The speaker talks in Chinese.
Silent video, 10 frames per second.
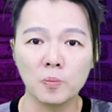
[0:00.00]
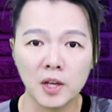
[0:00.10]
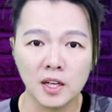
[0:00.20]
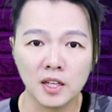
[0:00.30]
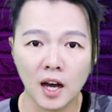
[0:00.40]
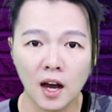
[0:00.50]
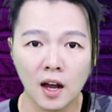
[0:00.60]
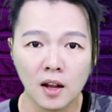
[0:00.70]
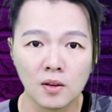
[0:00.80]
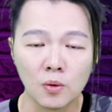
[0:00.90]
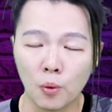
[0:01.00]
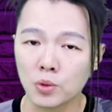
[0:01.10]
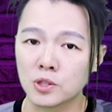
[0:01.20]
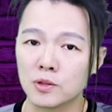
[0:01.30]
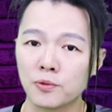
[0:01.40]
命令啊，我
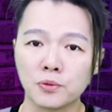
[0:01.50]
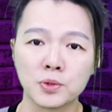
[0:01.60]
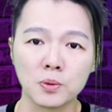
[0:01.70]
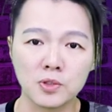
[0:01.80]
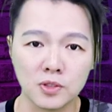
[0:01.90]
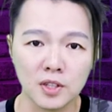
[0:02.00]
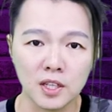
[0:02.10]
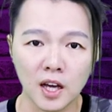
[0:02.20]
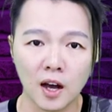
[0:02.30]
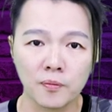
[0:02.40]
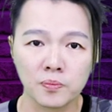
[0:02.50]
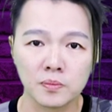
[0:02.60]
只是服从指令啊。